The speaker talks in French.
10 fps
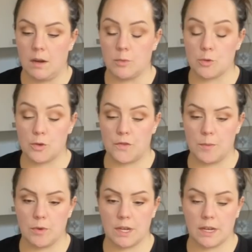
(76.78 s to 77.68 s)
Bon, je me suis
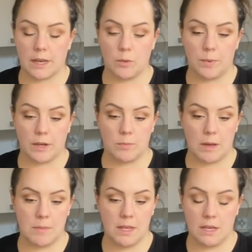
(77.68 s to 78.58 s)
fait bloquer les rayons par une
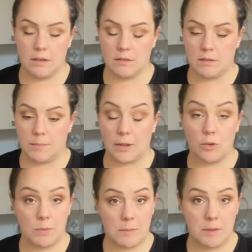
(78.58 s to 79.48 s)
mamie, hein, par
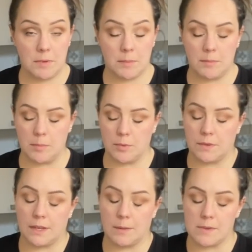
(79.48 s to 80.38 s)
deux mamies même, mais bon,
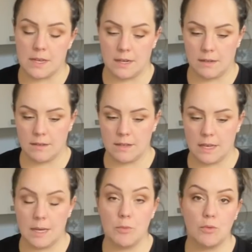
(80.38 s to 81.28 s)
c'est comme ça. Hein.
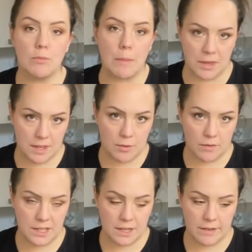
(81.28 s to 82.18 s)
Il y a beaucoup de mamies, on
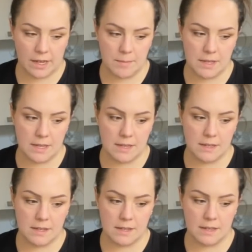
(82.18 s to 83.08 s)
va dire, voilà.
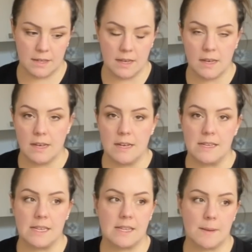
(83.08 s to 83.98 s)

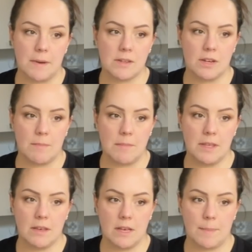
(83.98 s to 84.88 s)
C'est sympa parce que les
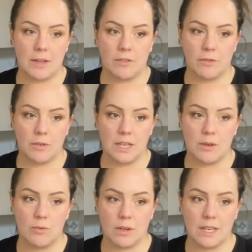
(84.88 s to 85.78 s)
mamies, il n'y a pas d'enfants qui
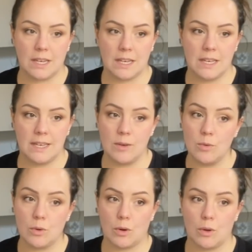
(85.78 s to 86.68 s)
courent, qui crient, qui hurlent.